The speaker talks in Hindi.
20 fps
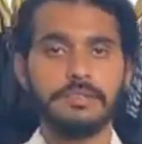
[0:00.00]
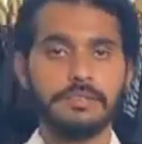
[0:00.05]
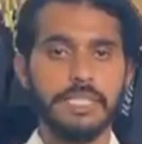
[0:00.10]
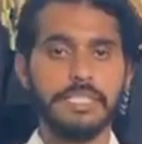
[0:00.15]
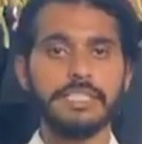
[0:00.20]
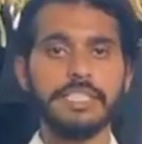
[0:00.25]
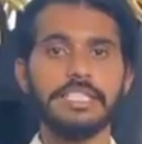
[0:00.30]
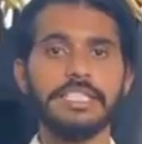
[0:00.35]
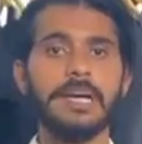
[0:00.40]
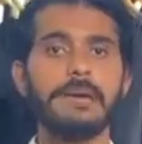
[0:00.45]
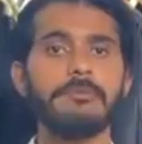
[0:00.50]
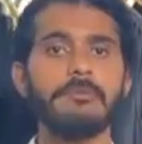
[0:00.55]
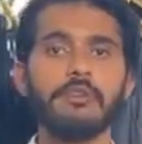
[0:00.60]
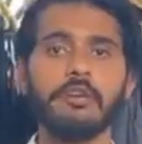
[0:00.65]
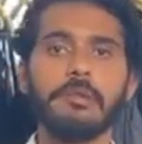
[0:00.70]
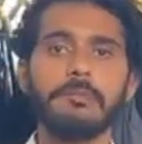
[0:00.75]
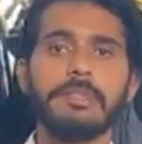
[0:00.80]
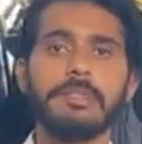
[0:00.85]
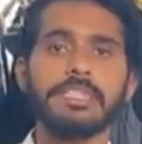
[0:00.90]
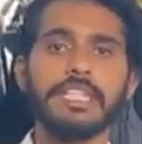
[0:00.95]
जैसे कि आप
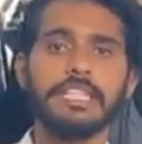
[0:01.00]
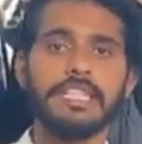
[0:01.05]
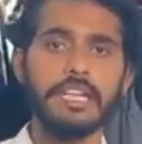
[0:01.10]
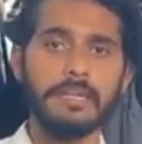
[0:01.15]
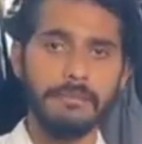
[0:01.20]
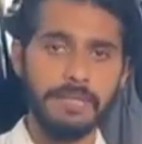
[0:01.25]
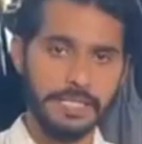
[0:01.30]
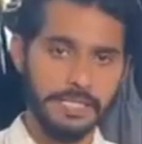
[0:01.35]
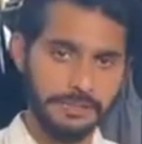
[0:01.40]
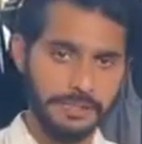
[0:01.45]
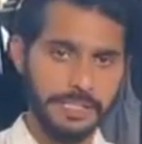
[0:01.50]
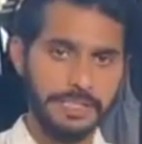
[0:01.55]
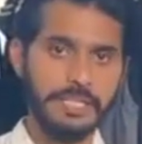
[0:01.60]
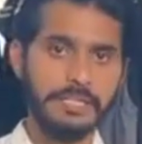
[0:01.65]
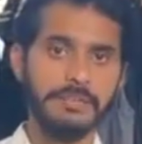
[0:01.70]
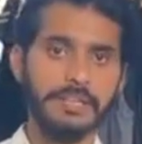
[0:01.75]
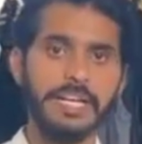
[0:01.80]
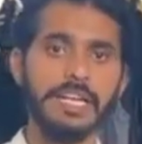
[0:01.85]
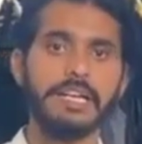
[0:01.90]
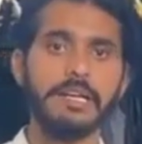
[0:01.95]
लोगों को पता ही है हमारा
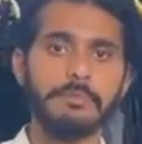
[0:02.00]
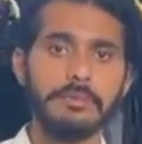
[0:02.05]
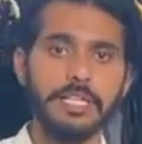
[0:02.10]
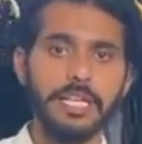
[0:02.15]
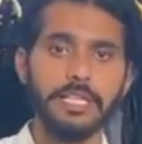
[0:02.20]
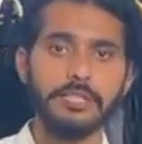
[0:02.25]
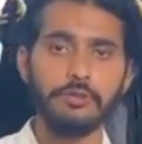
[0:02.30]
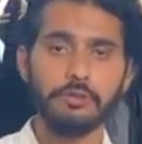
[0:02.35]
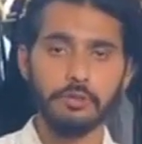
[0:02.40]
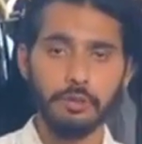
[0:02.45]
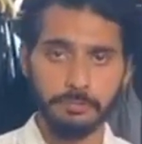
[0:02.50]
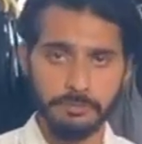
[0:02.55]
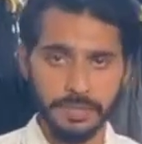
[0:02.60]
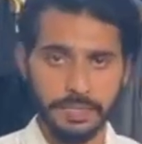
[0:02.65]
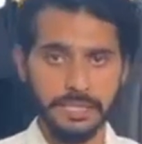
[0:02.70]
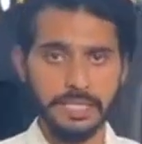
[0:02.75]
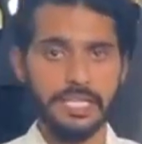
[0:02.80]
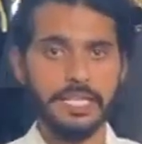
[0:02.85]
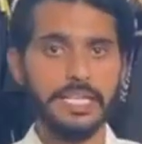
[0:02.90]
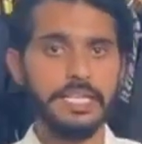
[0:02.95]
चैनल वगैरह भी है यूट्यूब
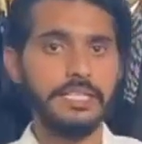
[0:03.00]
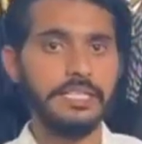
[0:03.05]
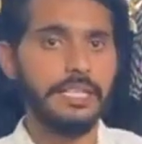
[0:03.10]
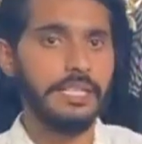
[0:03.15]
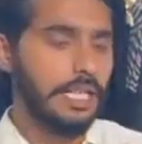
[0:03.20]
चैनल है